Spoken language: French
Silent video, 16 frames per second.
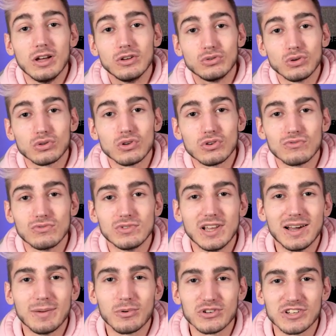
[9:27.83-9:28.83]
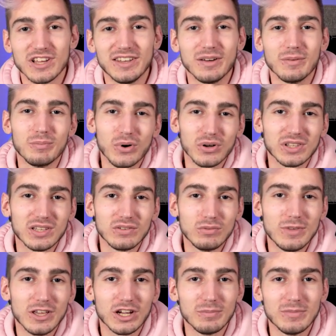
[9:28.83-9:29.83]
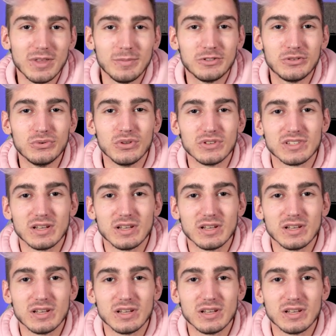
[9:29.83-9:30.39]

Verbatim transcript: Sur ce, je vous dis à la prochaine. Portez-vous bien comme d'habitude,